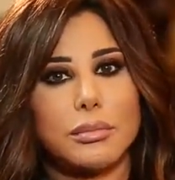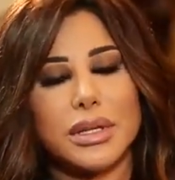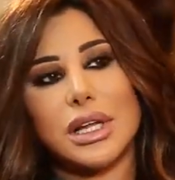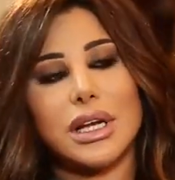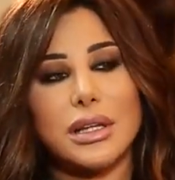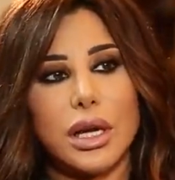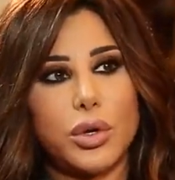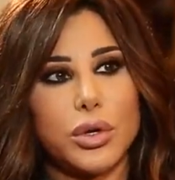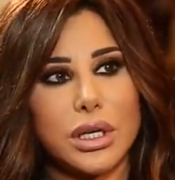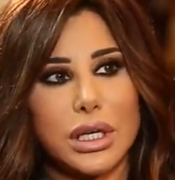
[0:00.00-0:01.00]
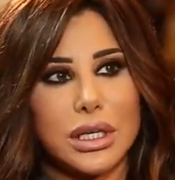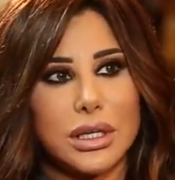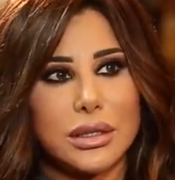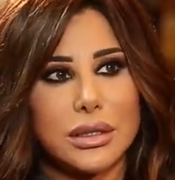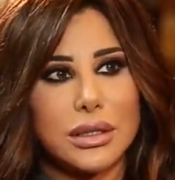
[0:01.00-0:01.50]
بطل عندنا
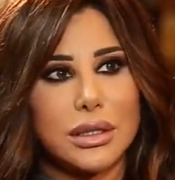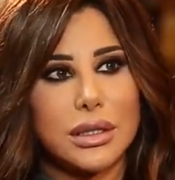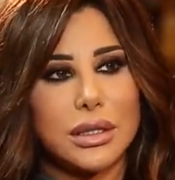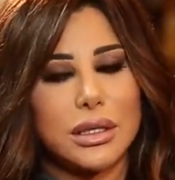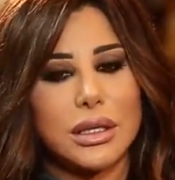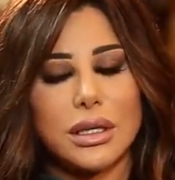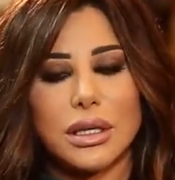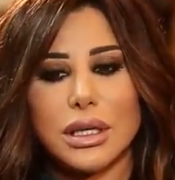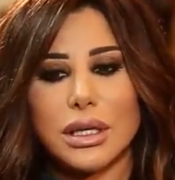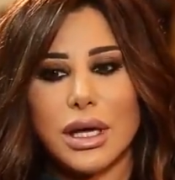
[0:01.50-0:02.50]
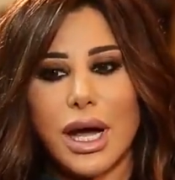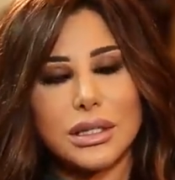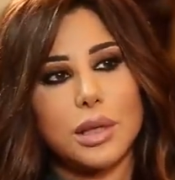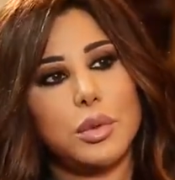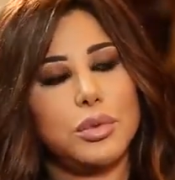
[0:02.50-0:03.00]
الحريه حتى